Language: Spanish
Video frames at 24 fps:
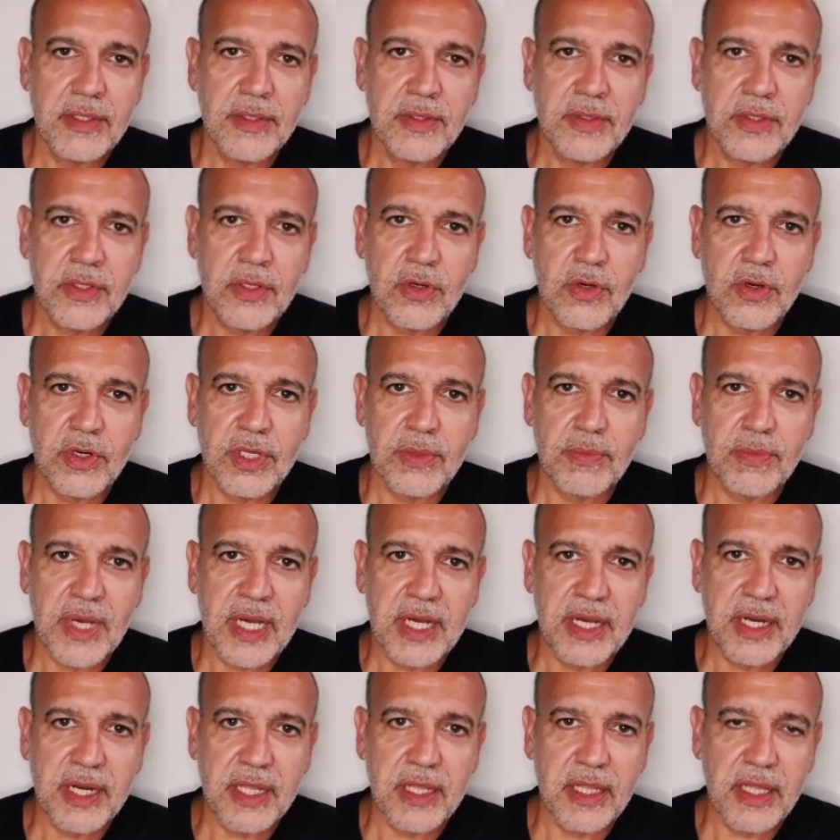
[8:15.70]
con
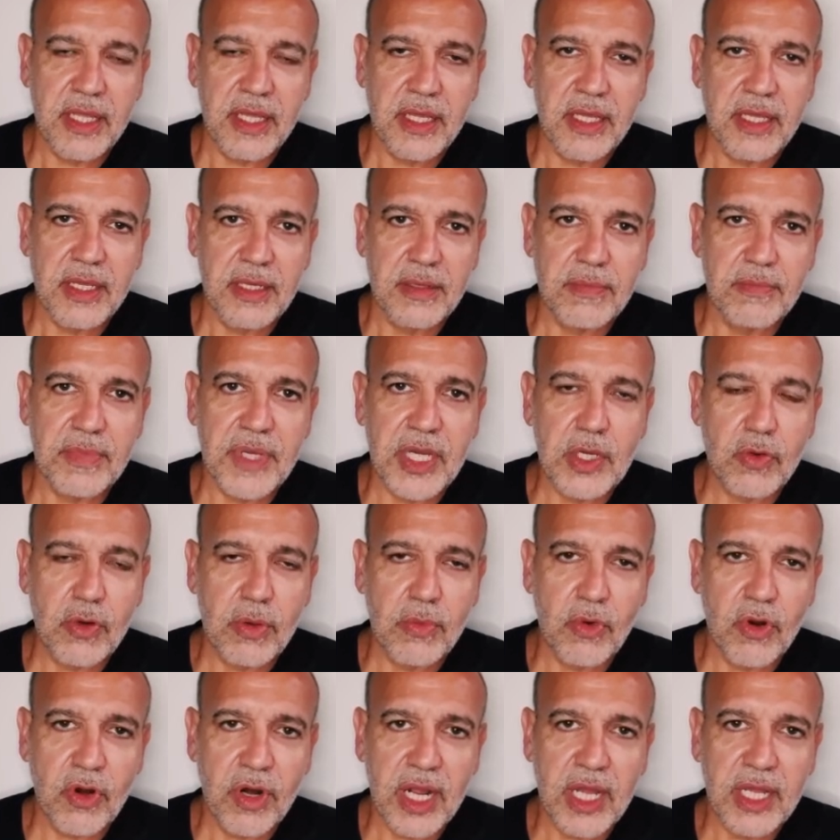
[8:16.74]
imágenes de
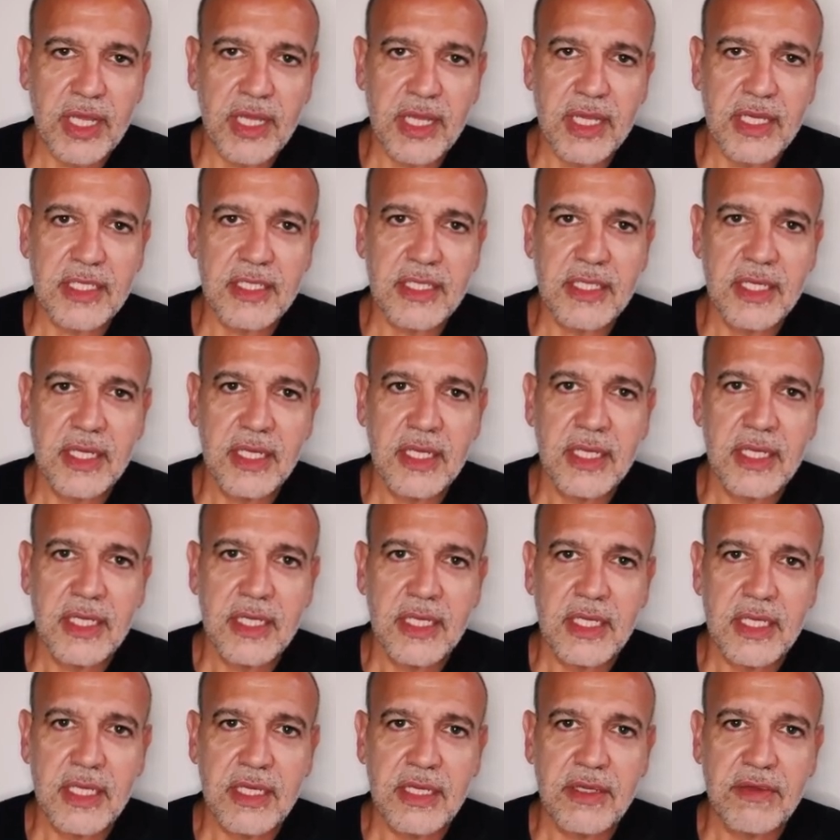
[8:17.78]
microhemorragias
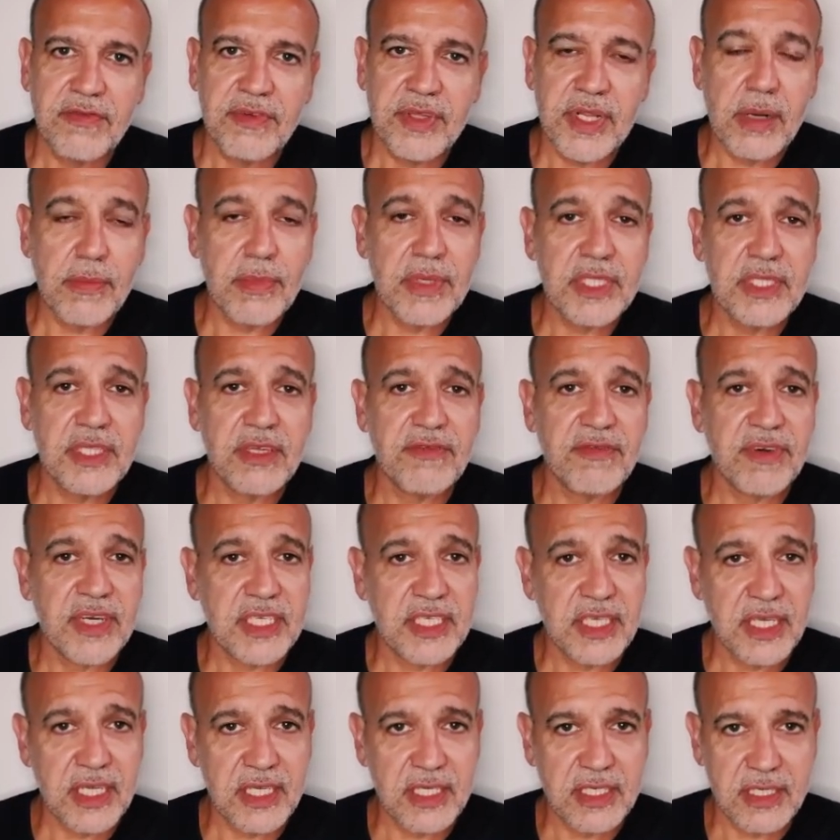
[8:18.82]
y finalmente
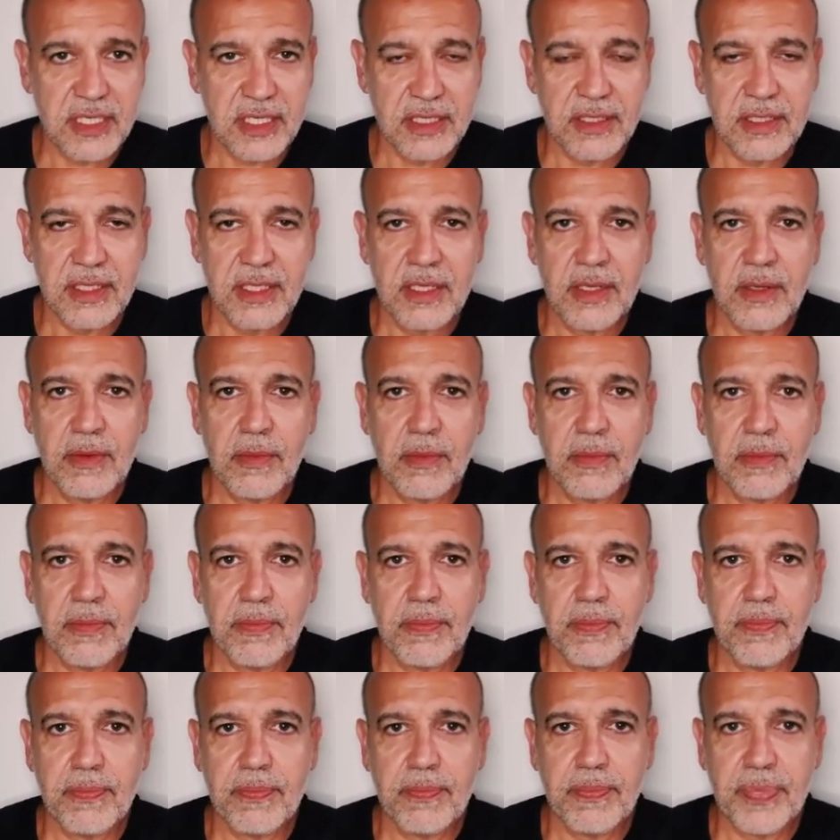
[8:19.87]
fallece.
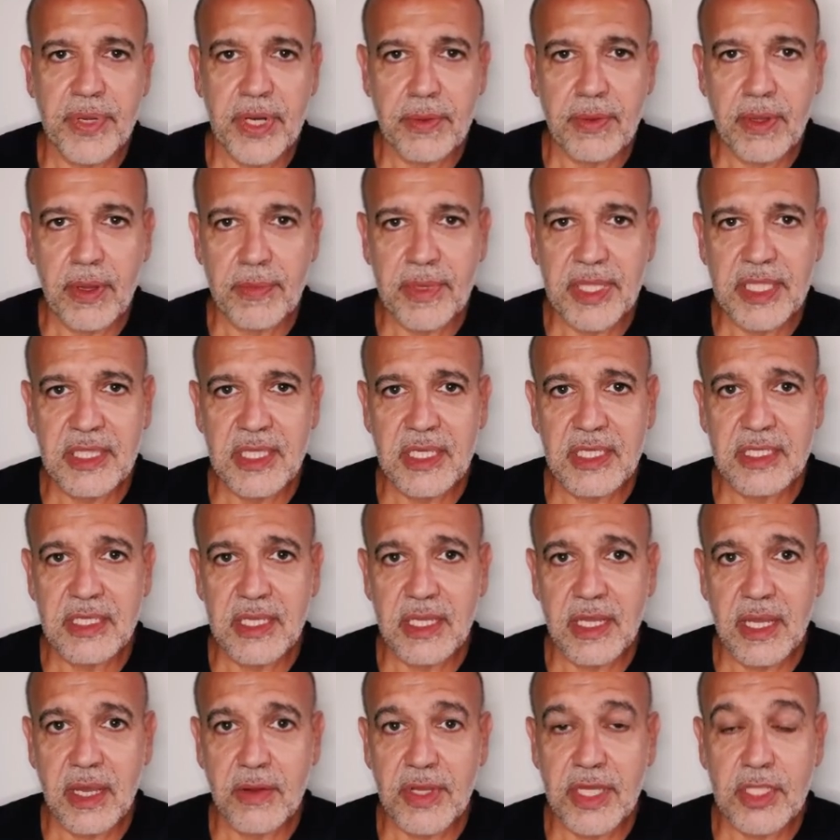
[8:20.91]
Previamente
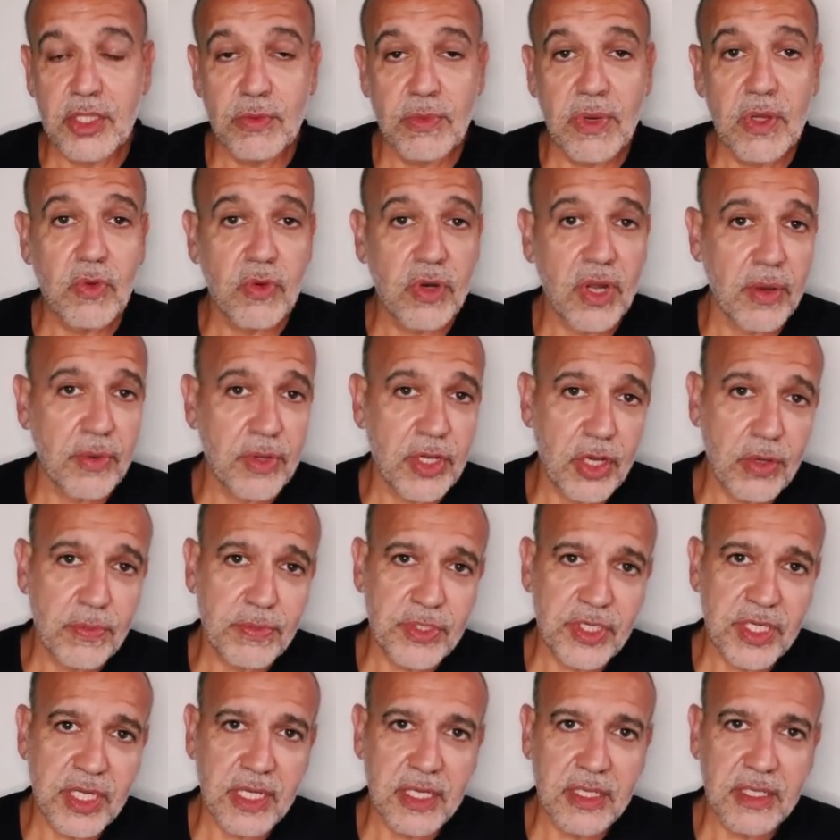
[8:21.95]
se había tomado una
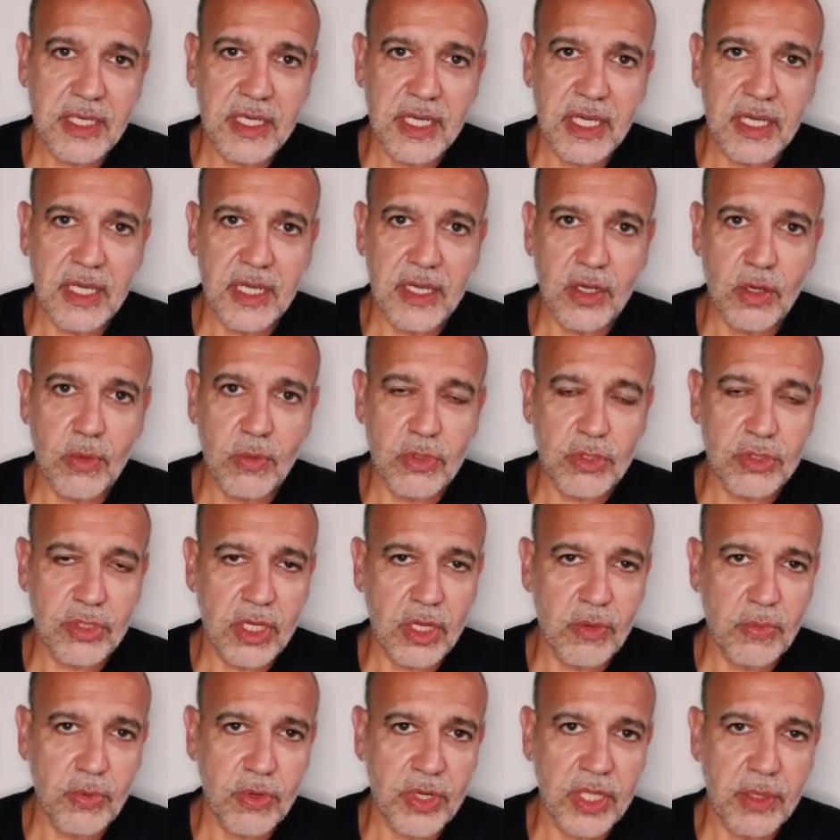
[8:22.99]
biopsia que, como
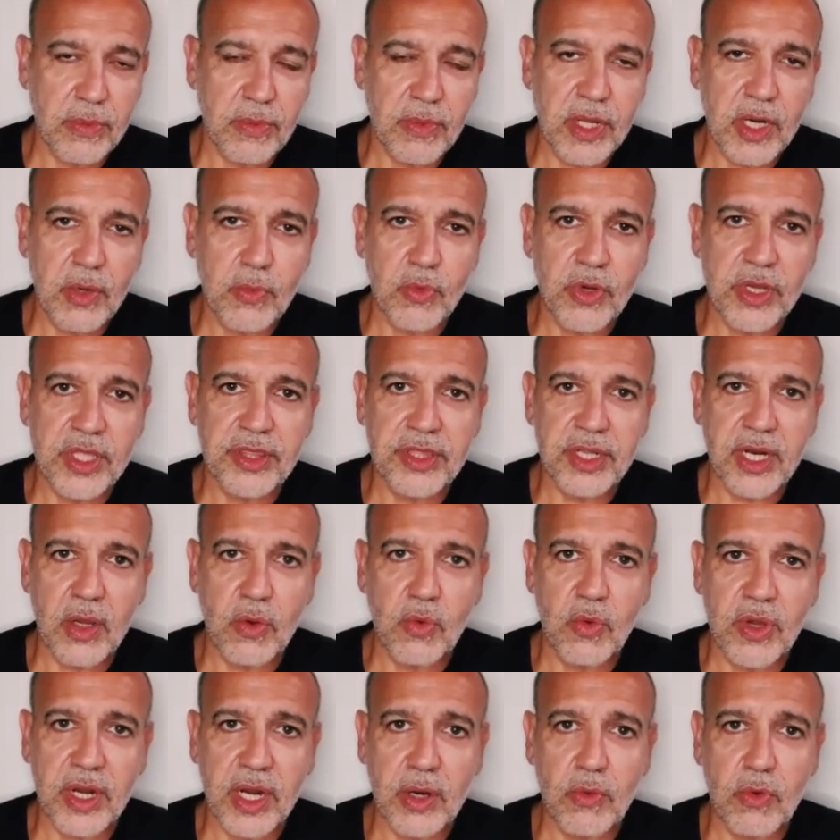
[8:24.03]
ustedes pueden ver, muestra
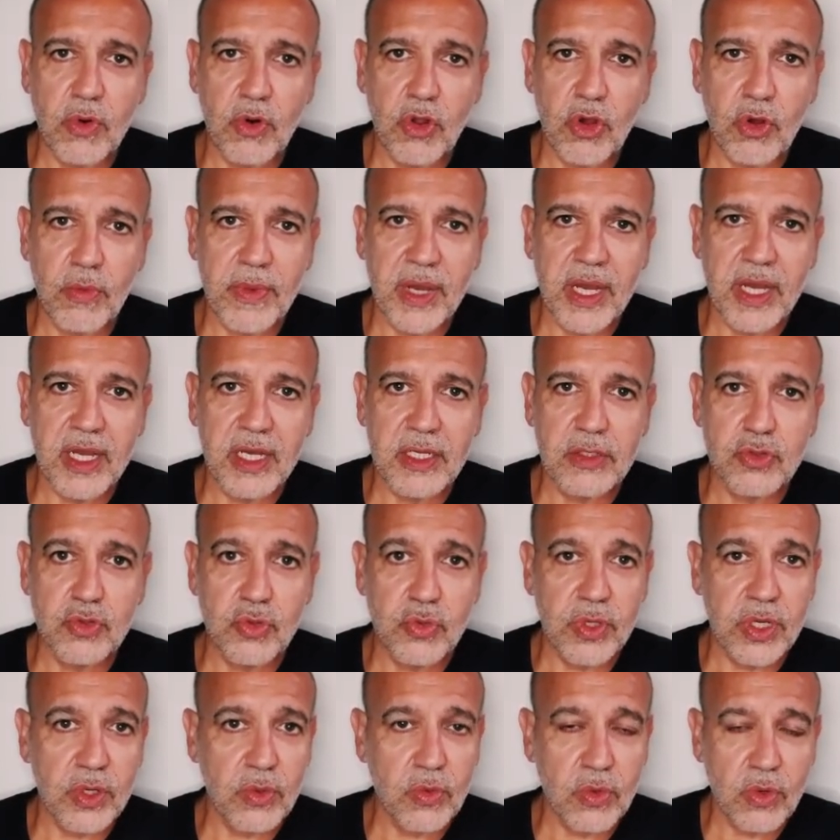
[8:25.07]
un granuloma
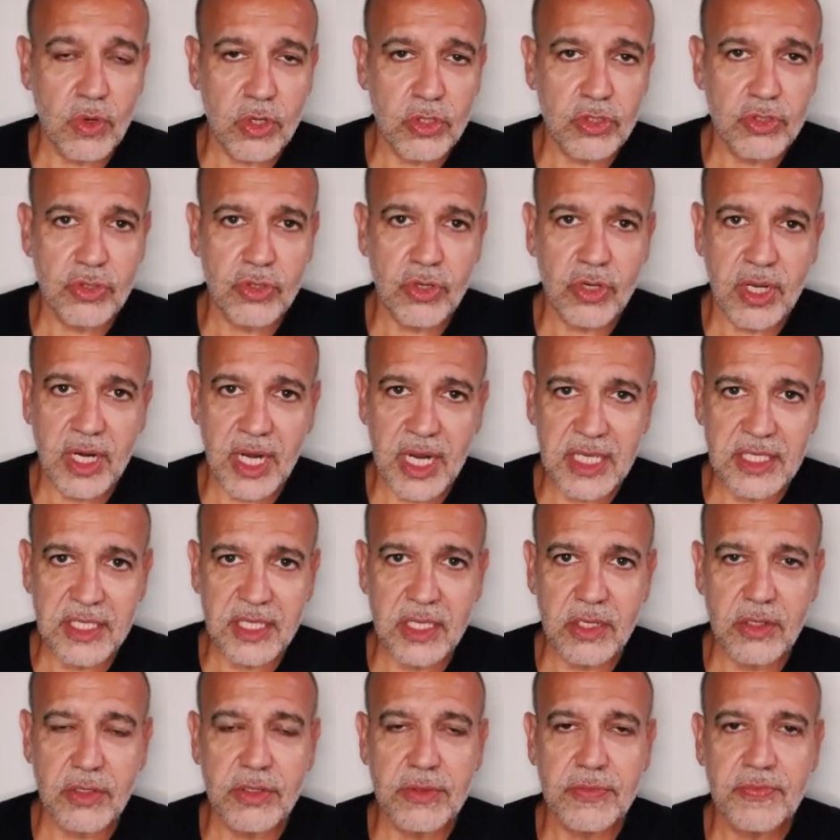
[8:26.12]
tuberculoso clásico.